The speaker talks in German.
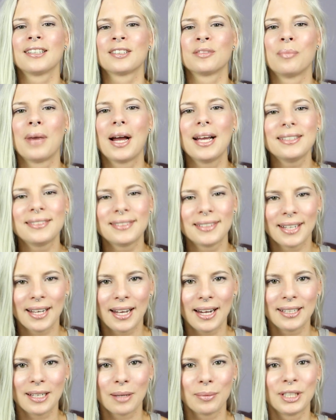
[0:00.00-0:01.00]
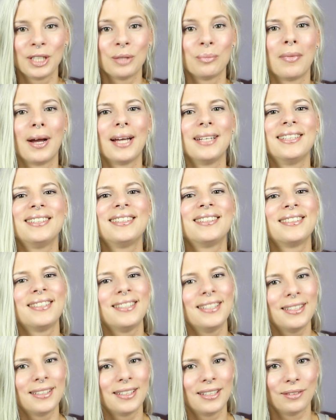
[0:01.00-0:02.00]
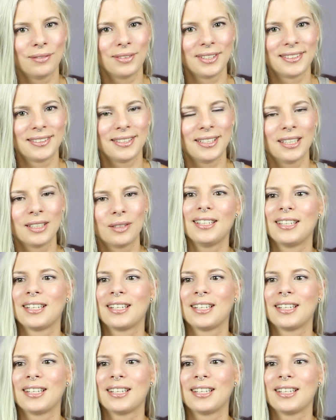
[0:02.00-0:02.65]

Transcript: Das meiste Geld habe ich in meine Zähne investiert,